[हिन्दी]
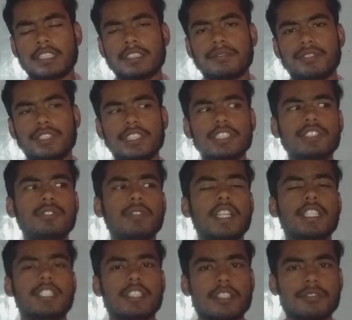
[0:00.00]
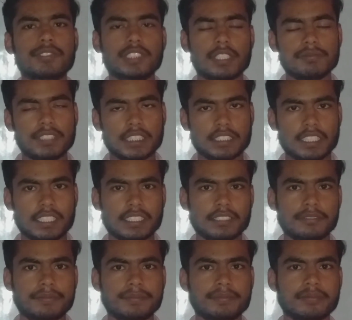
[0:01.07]
फिजिक्स जो है टफ सब्जेक्ट है
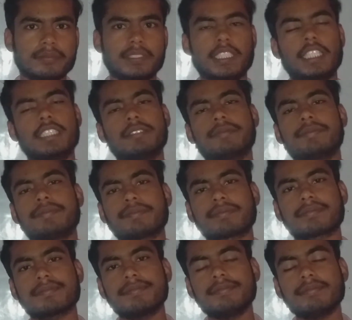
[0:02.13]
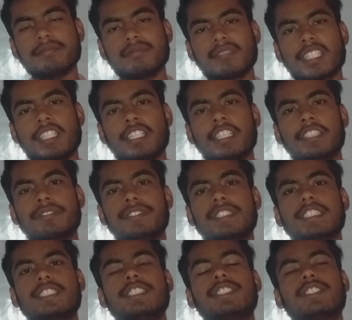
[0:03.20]
नहीं
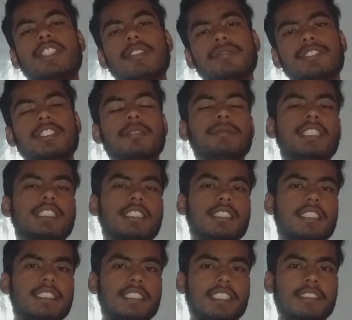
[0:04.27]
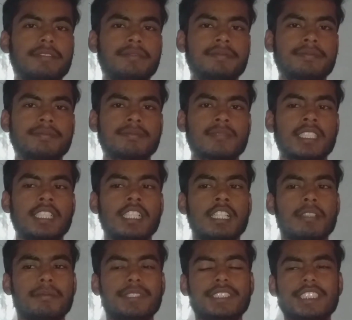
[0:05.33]
फिजिक्स टफ सब्जेक्ट नहीं है
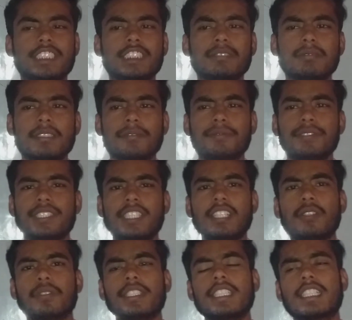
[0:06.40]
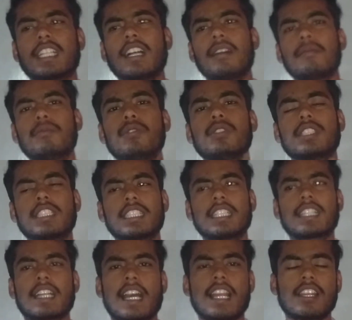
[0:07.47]
फिजिक्स में फेल होने का मुख्य
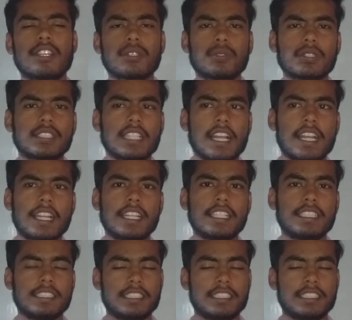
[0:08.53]
कारण होता है